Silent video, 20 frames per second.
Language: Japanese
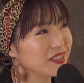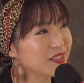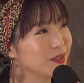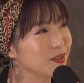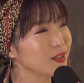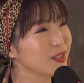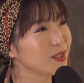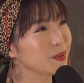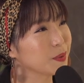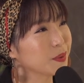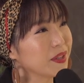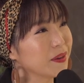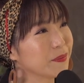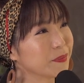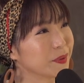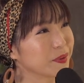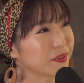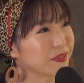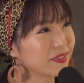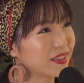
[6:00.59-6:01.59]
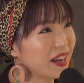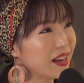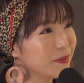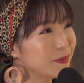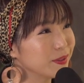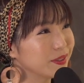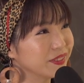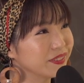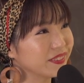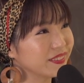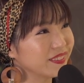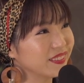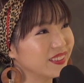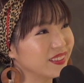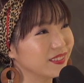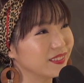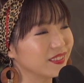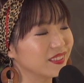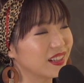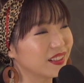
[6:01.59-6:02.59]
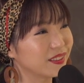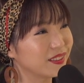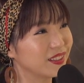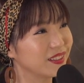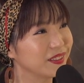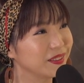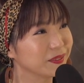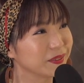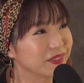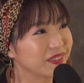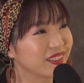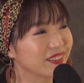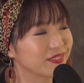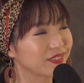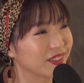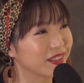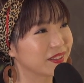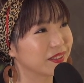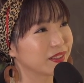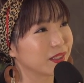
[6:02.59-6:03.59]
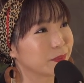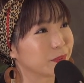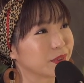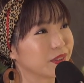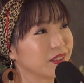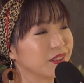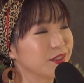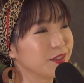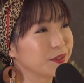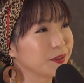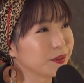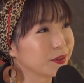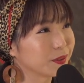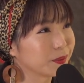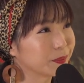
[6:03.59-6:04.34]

水槽でもだいぶ楽器によって吹き方も練習量